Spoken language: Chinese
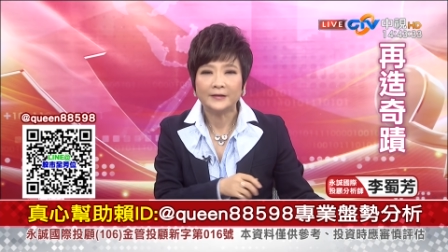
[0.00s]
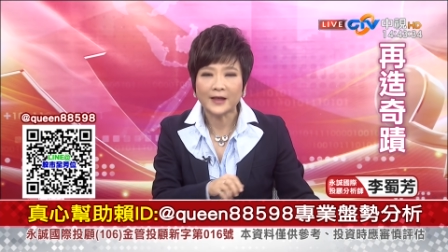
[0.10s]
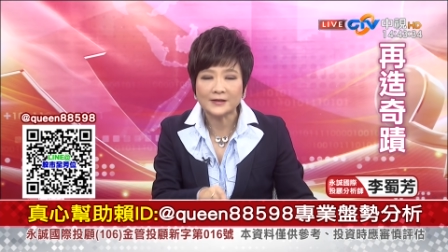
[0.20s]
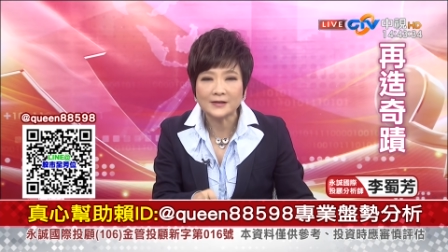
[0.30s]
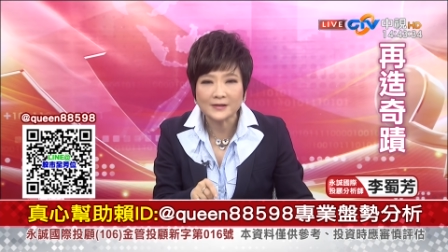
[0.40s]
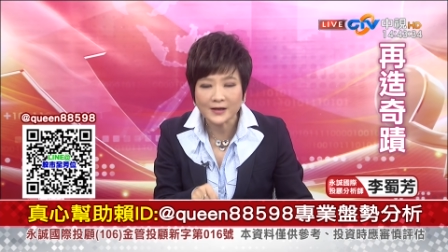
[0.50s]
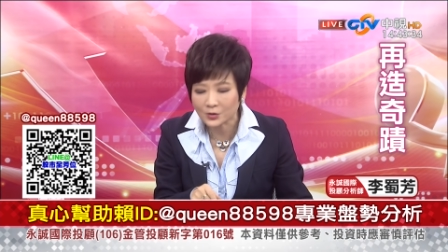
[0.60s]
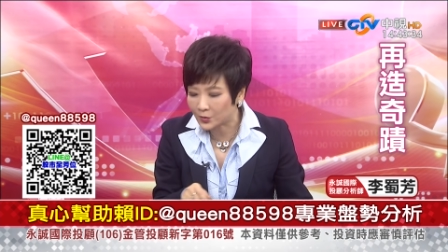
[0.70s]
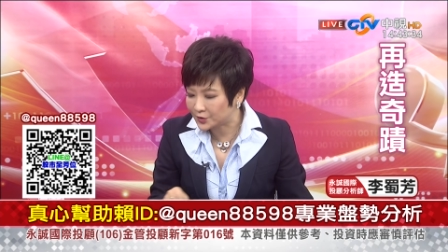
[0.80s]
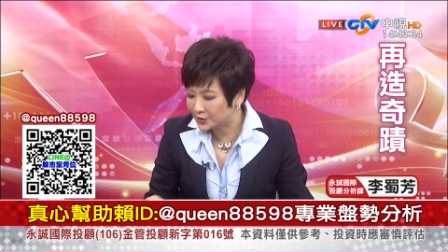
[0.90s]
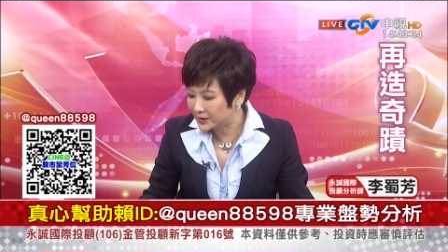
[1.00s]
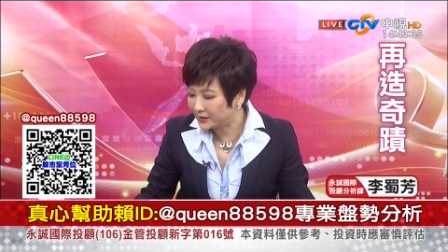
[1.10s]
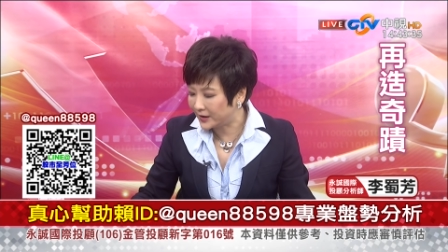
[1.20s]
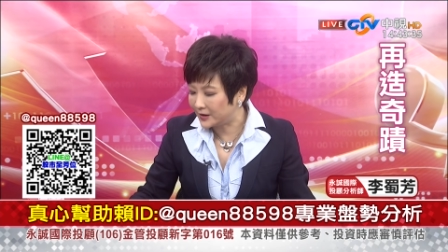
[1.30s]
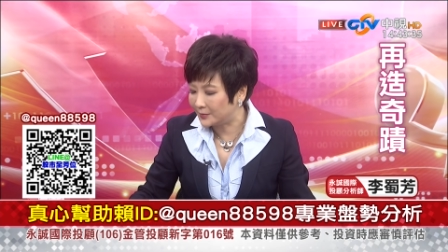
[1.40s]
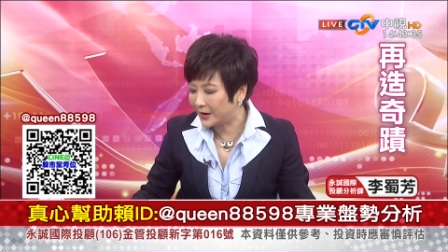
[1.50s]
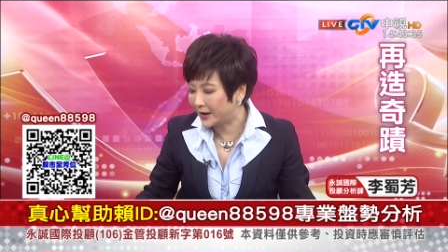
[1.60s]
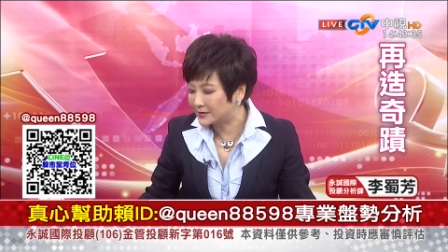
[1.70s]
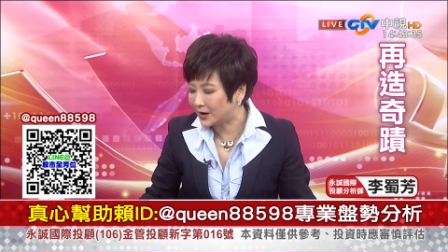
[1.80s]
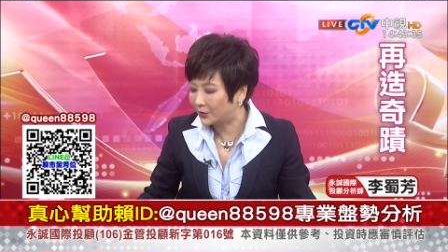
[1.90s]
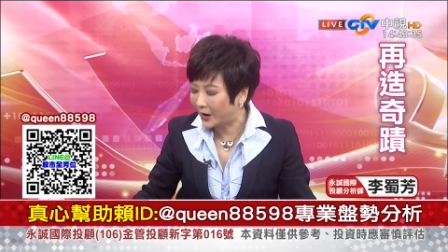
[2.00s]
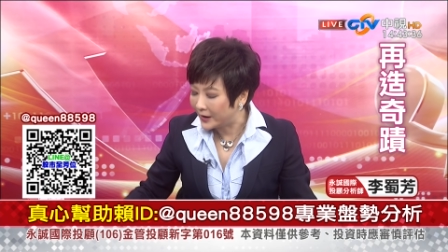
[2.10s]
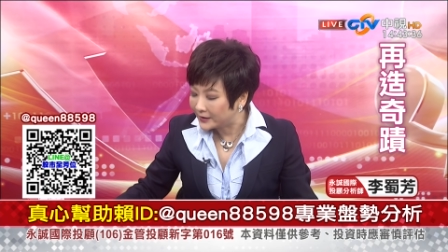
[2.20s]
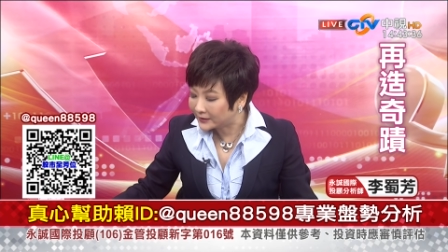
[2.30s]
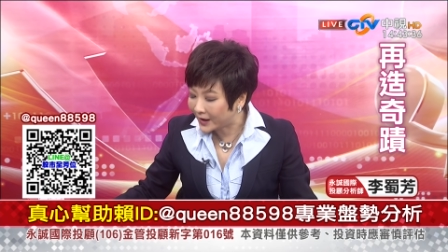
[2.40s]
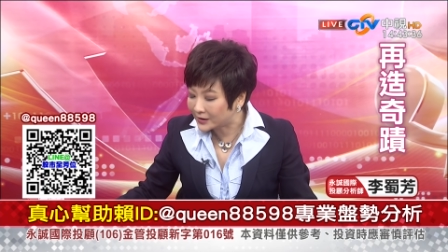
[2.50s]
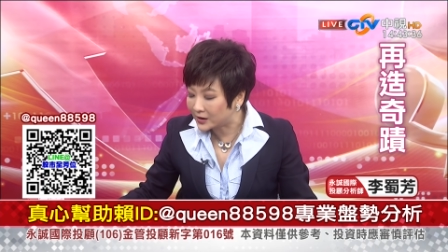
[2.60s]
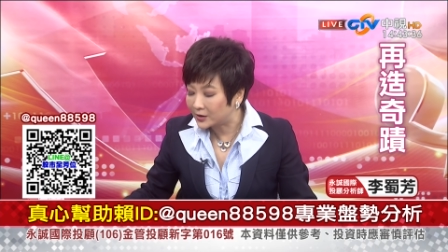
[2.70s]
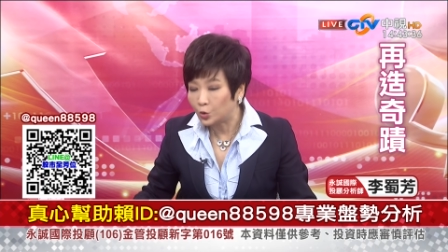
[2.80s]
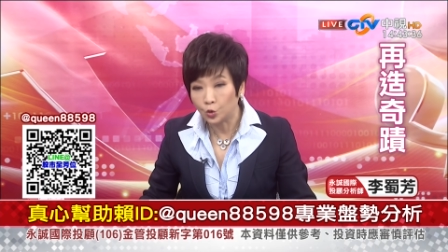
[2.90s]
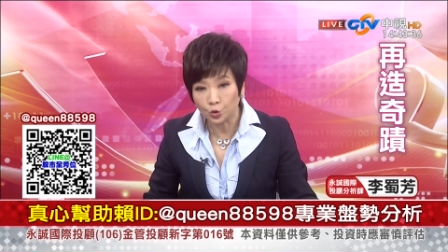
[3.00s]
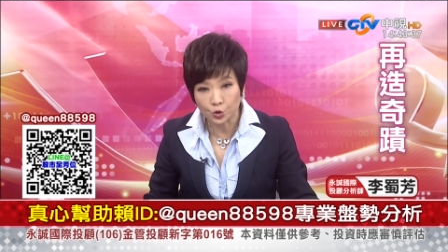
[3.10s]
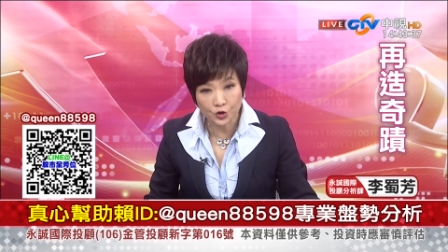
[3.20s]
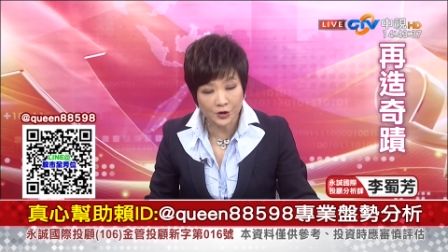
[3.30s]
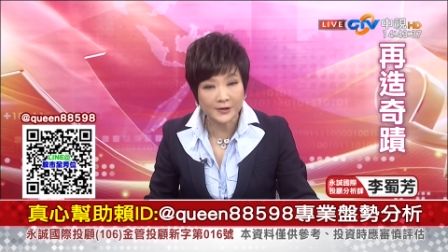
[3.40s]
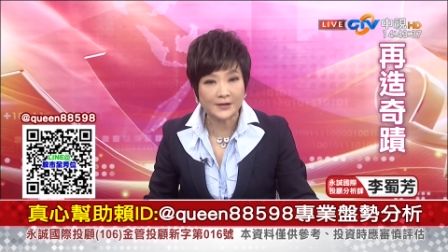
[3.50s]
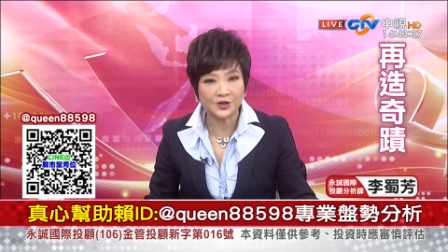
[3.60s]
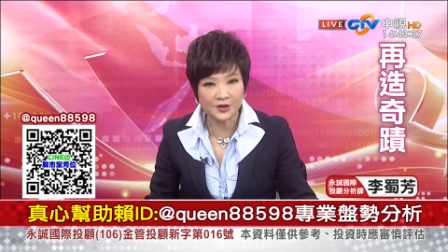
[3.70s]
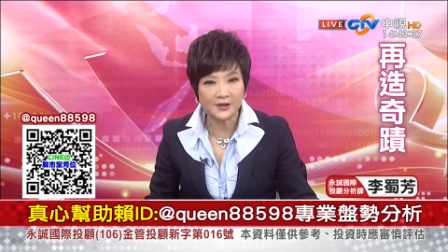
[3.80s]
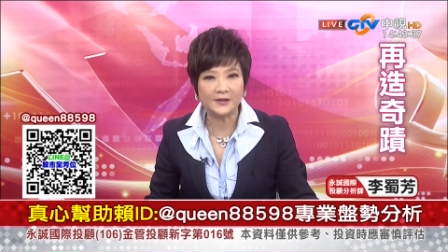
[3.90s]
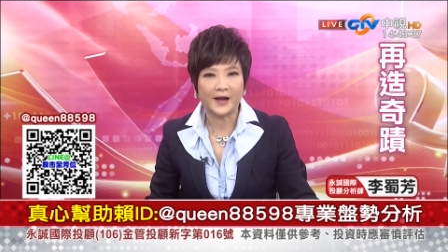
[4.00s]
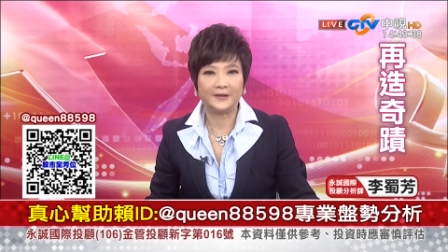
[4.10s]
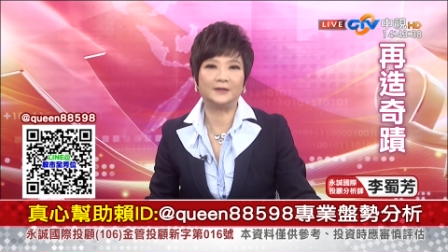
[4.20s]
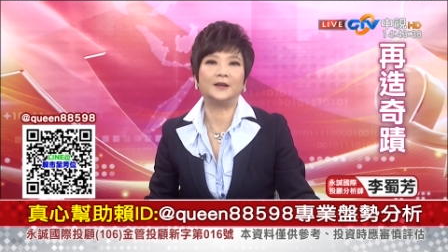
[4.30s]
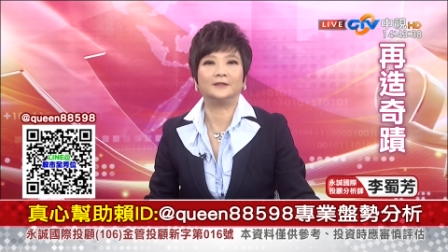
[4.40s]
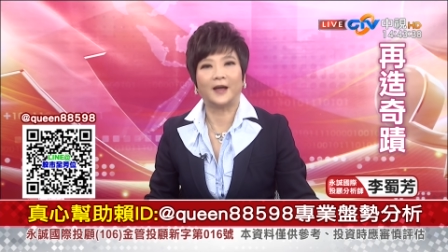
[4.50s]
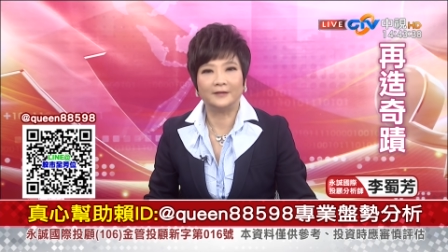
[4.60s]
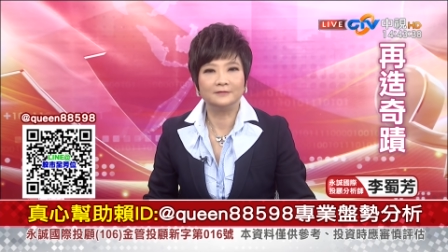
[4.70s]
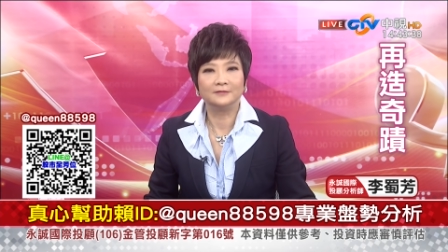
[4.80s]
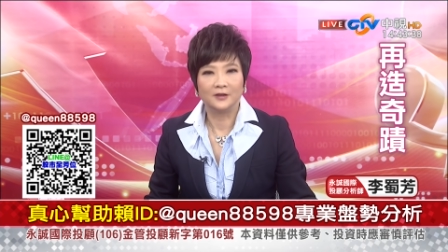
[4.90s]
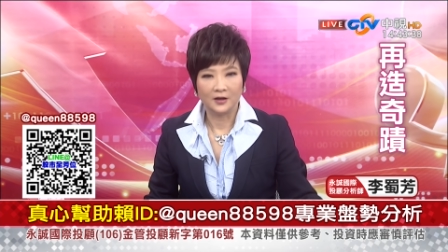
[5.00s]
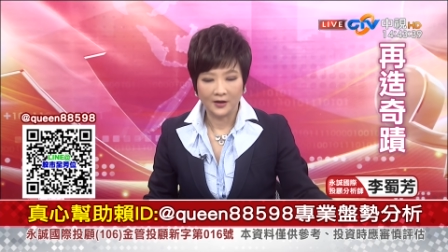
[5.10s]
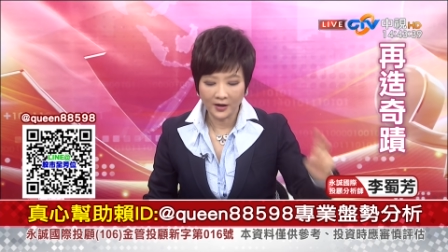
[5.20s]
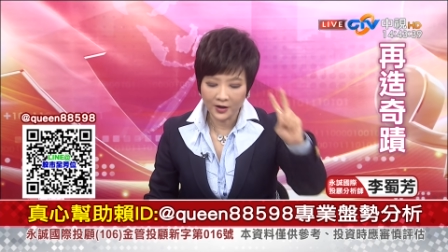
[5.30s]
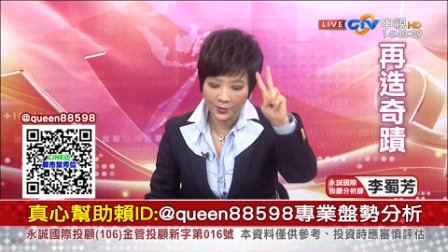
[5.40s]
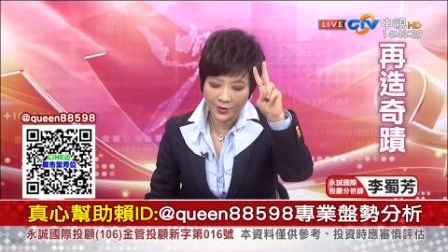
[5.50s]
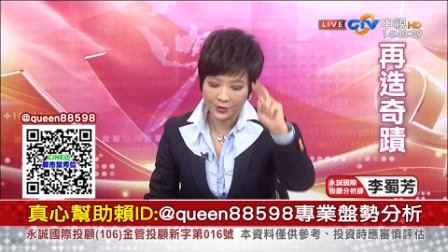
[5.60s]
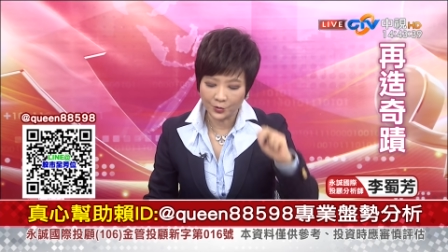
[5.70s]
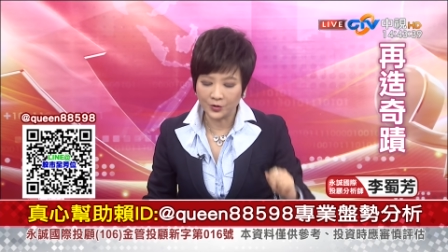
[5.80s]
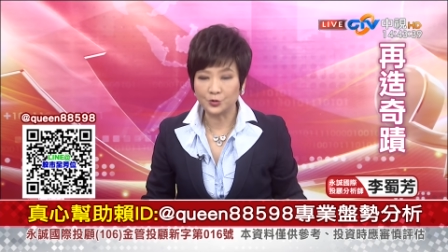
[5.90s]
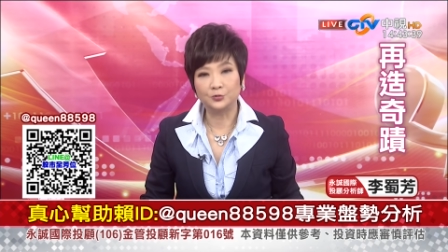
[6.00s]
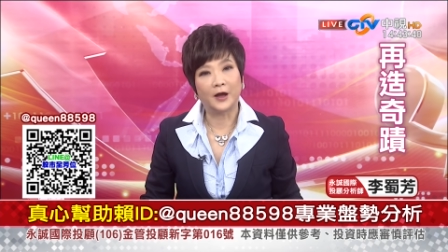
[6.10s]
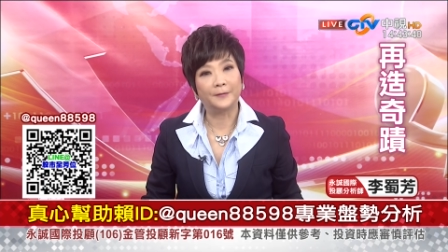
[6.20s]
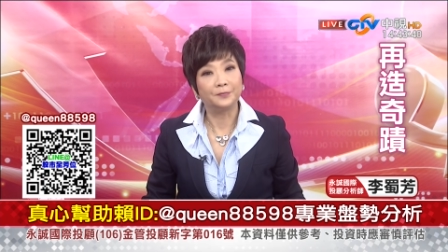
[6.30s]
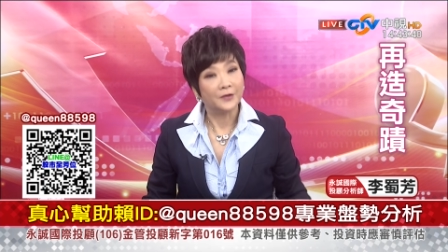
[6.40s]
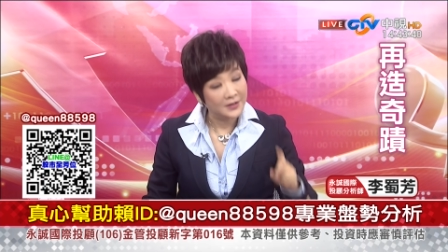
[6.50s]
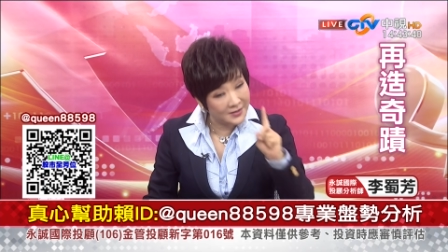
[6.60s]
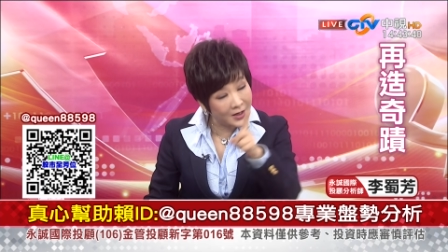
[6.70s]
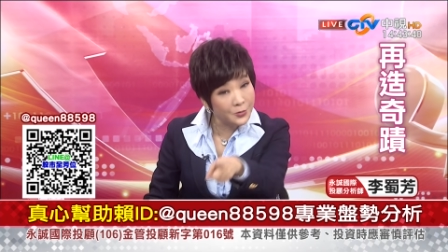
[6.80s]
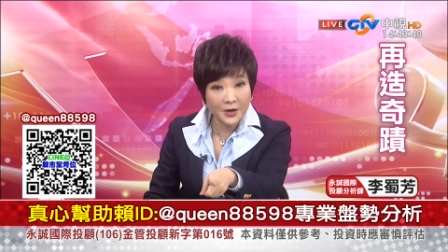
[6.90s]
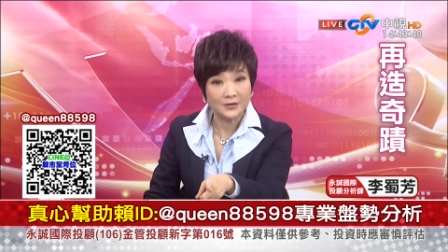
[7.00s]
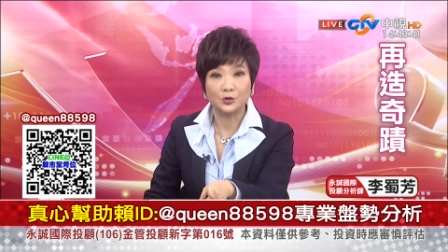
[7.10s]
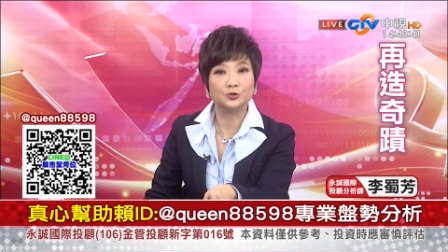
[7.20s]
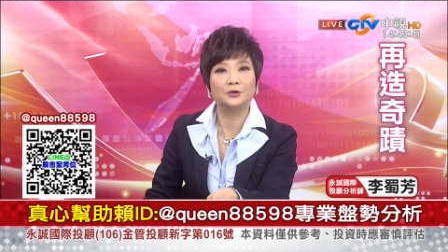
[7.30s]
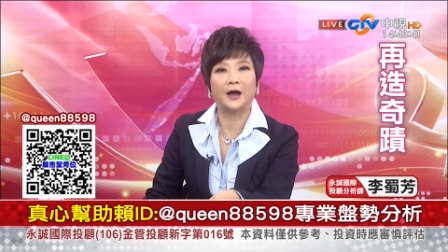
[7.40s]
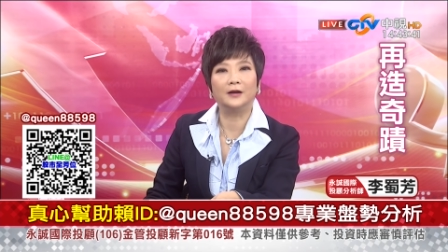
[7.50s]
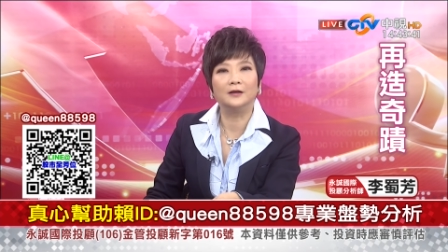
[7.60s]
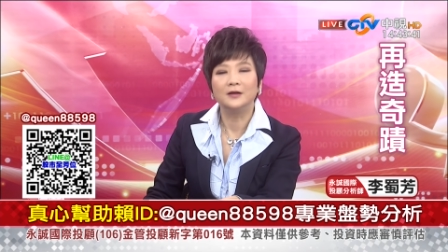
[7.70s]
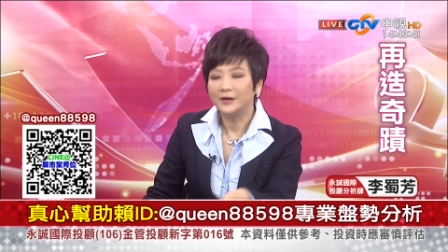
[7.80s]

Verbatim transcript: 但是在这种时间点里面来讲话，它的五 G 的基地台的订单，二月就会出来，十二月已经出来了。